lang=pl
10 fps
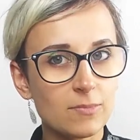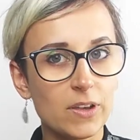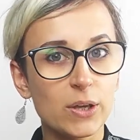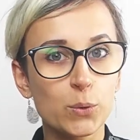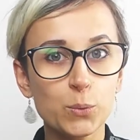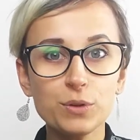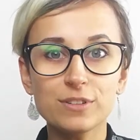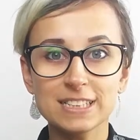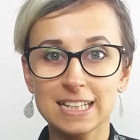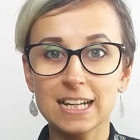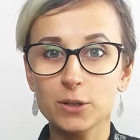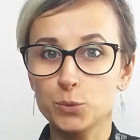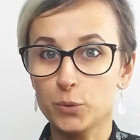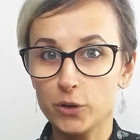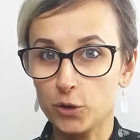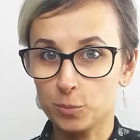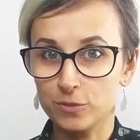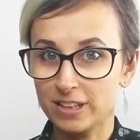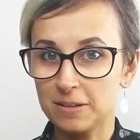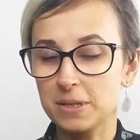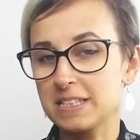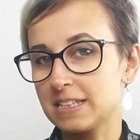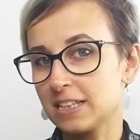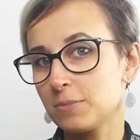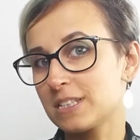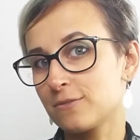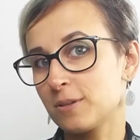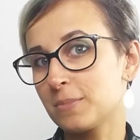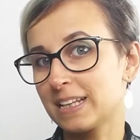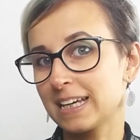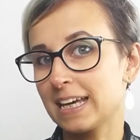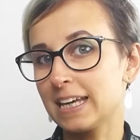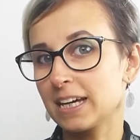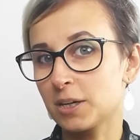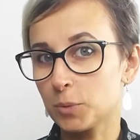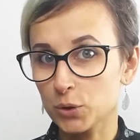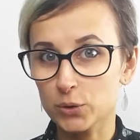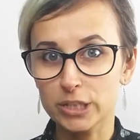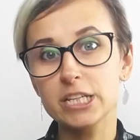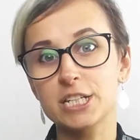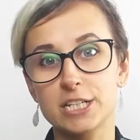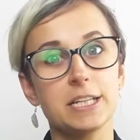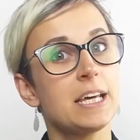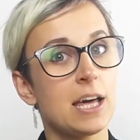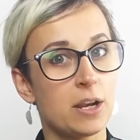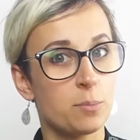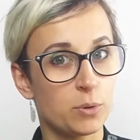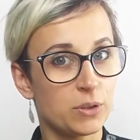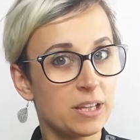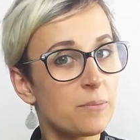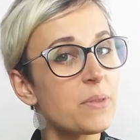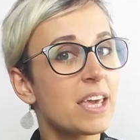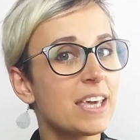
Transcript: Yy, Uniwersala, który odpowiada m.in. za filmy takie jak Minionki czy Harry Potter.